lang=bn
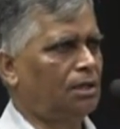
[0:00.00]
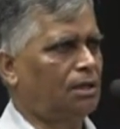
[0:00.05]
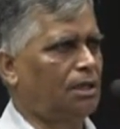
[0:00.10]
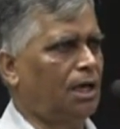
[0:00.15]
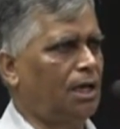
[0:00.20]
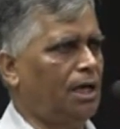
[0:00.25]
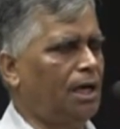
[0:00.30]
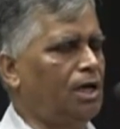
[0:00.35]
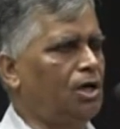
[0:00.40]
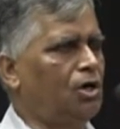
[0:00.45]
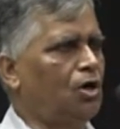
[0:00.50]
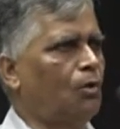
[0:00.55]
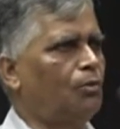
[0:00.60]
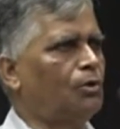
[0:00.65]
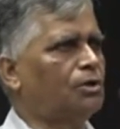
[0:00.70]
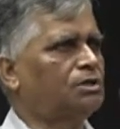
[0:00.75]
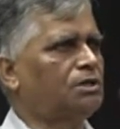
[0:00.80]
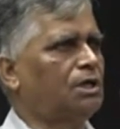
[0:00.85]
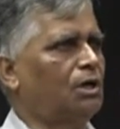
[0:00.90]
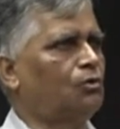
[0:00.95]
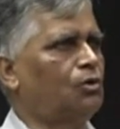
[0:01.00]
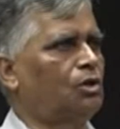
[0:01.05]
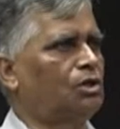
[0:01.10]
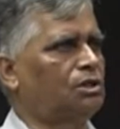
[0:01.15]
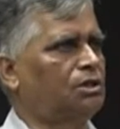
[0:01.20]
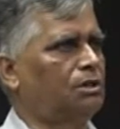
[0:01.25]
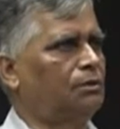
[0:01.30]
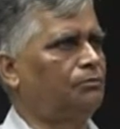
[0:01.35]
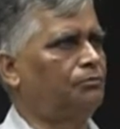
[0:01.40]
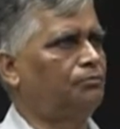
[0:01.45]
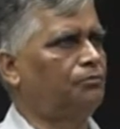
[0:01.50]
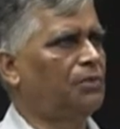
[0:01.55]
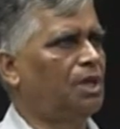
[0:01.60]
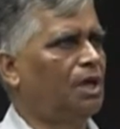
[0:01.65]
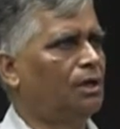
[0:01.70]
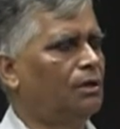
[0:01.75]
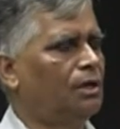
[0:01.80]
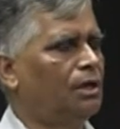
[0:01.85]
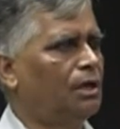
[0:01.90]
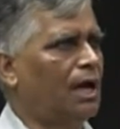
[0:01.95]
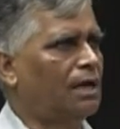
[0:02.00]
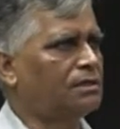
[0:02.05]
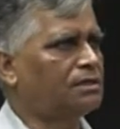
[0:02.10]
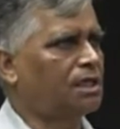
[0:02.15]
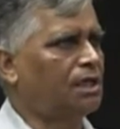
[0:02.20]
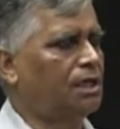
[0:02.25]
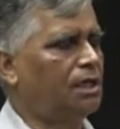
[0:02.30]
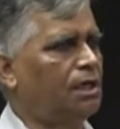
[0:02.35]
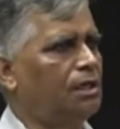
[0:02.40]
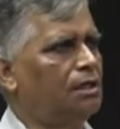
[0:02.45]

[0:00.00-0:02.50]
তো এই অবস্থা করেছে আজকে